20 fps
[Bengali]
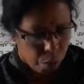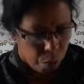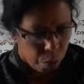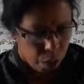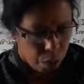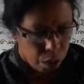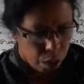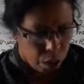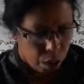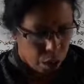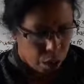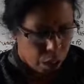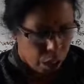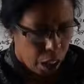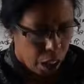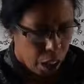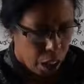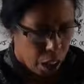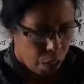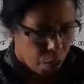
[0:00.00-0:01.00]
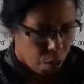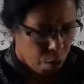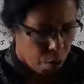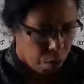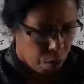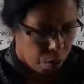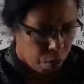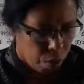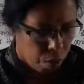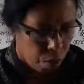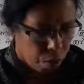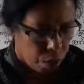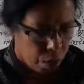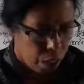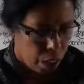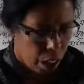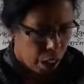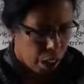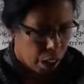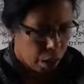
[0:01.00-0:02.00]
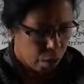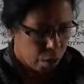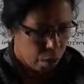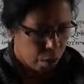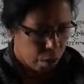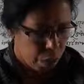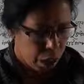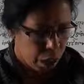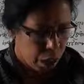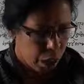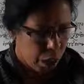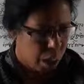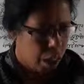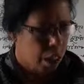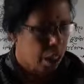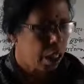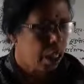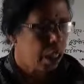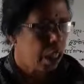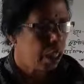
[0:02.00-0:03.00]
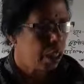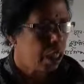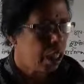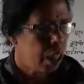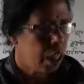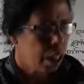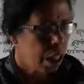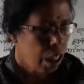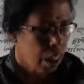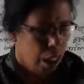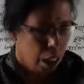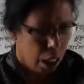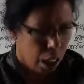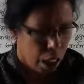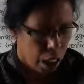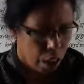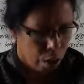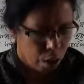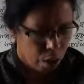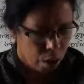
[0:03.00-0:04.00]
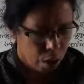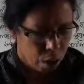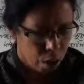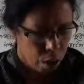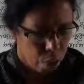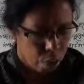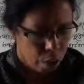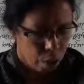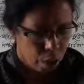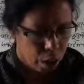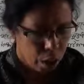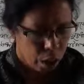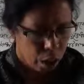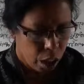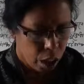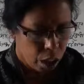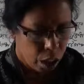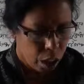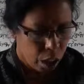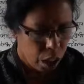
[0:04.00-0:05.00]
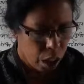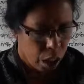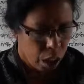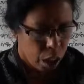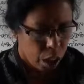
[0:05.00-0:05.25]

বসছে সেই রকম যে একটু বিশেষ দিক আছে এই জন্য সে বলতে চাচ্ছে